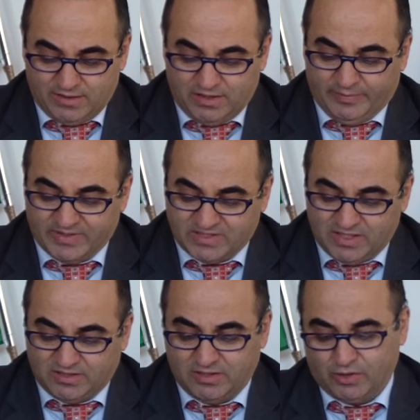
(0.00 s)
il
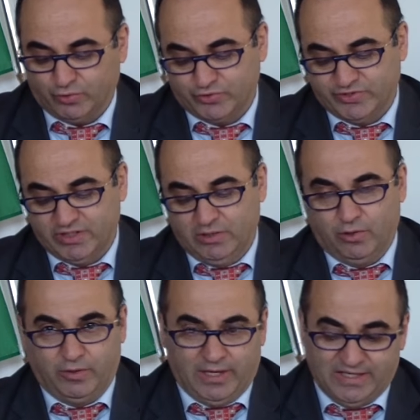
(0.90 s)
Presidente del
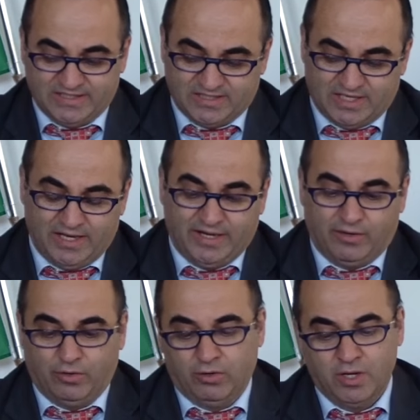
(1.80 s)
Consiglio Elisa
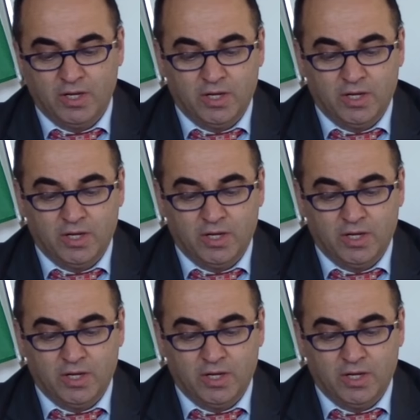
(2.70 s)
Salerno,